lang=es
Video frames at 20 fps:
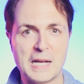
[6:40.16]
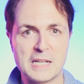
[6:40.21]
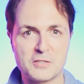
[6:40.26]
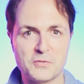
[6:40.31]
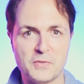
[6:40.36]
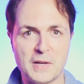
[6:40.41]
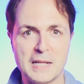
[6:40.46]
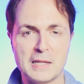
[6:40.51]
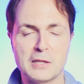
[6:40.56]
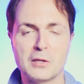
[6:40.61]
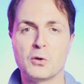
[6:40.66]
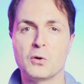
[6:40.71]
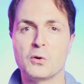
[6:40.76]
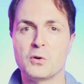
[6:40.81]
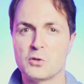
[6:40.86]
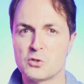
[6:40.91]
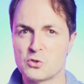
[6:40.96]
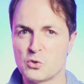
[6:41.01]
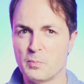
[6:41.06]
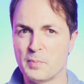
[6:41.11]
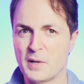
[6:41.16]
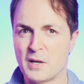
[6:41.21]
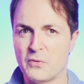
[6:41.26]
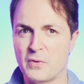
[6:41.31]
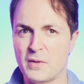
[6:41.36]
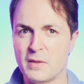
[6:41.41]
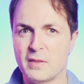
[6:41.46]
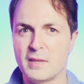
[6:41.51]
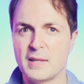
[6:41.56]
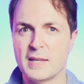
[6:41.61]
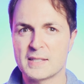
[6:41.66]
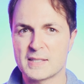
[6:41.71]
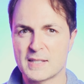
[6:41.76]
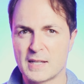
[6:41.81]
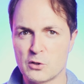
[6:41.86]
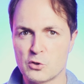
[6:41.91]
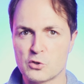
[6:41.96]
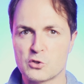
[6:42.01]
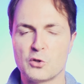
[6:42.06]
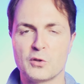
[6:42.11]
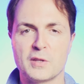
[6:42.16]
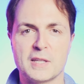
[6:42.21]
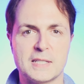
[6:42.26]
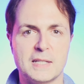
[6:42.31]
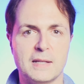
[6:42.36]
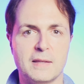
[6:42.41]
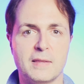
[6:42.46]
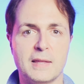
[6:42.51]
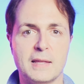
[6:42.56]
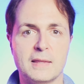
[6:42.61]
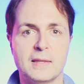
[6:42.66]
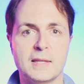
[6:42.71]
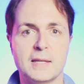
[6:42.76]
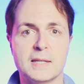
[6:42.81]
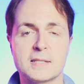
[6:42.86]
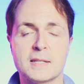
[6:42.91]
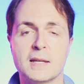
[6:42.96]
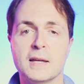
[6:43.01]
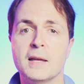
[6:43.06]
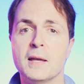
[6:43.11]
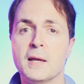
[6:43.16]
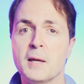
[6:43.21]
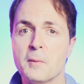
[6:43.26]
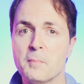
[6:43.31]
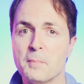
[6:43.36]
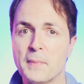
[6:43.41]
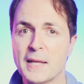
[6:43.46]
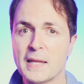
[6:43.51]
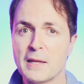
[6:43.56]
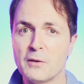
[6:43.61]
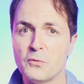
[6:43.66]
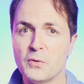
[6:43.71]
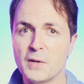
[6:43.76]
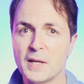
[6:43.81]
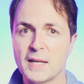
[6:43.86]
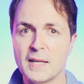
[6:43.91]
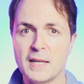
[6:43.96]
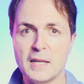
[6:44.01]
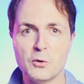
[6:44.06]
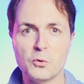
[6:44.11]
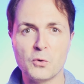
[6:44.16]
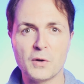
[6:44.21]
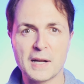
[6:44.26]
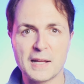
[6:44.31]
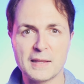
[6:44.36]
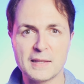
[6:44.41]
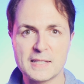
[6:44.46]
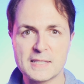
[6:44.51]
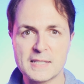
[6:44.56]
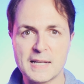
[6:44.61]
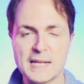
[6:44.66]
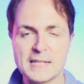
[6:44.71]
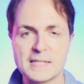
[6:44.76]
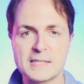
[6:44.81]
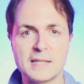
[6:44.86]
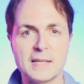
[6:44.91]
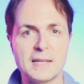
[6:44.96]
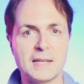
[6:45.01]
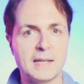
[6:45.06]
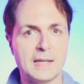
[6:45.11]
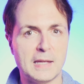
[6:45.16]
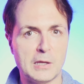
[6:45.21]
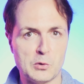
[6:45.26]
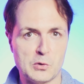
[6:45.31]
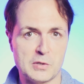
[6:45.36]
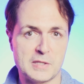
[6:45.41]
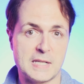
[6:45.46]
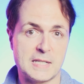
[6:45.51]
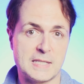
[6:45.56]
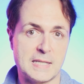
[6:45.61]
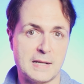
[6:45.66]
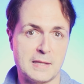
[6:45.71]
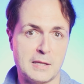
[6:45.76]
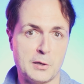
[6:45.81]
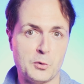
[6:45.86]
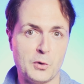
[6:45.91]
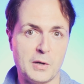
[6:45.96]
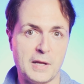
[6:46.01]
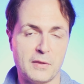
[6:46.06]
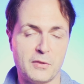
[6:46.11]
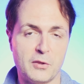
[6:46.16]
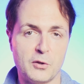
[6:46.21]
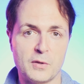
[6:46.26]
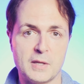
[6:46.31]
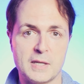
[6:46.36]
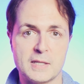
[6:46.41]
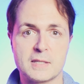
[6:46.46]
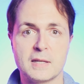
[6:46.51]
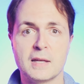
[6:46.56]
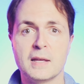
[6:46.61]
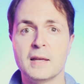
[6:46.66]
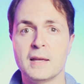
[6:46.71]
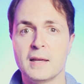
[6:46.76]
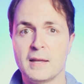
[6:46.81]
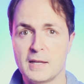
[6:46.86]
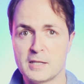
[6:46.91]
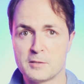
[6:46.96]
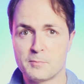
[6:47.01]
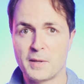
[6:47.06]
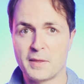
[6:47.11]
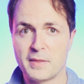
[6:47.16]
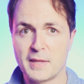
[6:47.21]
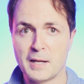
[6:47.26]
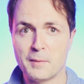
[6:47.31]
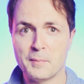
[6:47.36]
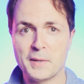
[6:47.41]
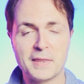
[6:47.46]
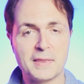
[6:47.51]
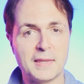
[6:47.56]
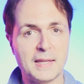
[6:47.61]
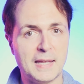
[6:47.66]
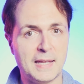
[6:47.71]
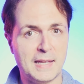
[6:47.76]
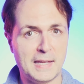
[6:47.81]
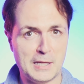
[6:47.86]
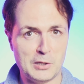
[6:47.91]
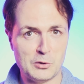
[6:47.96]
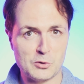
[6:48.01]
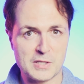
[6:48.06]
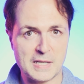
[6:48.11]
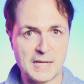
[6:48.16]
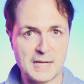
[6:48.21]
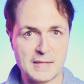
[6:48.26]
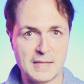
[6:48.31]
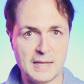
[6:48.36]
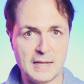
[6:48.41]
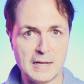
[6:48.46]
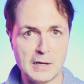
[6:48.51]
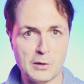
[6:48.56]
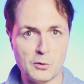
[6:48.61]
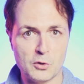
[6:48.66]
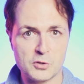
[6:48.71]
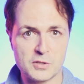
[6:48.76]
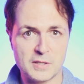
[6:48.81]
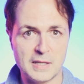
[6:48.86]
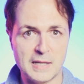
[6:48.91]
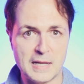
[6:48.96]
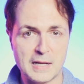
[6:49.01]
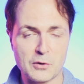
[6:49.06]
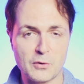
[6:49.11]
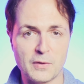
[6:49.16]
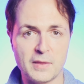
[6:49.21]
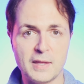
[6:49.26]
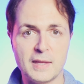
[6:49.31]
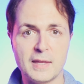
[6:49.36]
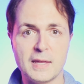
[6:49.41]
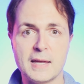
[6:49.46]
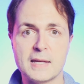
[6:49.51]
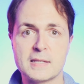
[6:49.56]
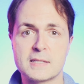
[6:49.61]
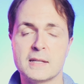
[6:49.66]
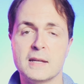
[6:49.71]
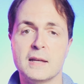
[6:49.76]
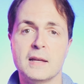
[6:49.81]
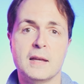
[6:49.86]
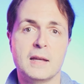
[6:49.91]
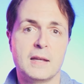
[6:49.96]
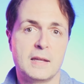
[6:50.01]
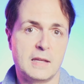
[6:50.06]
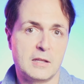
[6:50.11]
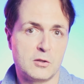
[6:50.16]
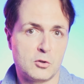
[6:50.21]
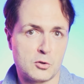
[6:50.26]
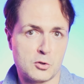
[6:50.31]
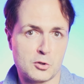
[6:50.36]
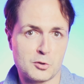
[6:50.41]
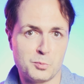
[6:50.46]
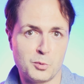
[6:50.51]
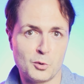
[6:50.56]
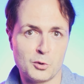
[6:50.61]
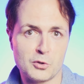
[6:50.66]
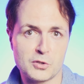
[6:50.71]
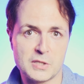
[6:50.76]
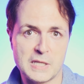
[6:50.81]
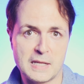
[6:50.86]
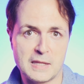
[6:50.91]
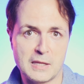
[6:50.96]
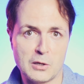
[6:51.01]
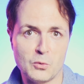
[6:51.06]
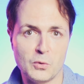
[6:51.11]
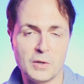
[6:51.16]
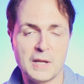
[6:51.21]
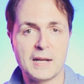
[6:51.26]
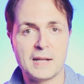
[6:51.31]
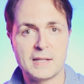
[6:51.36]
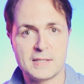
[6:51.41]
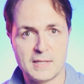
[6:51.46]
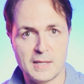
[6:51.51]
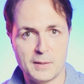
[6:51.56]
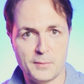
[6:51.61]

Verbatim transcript: asfalto, superficies que no son deslizantes, van a infligir un gran desgaste en nuestras articulaciones, especialmente en los cartílagos de las rodillas y en otros puntos articulares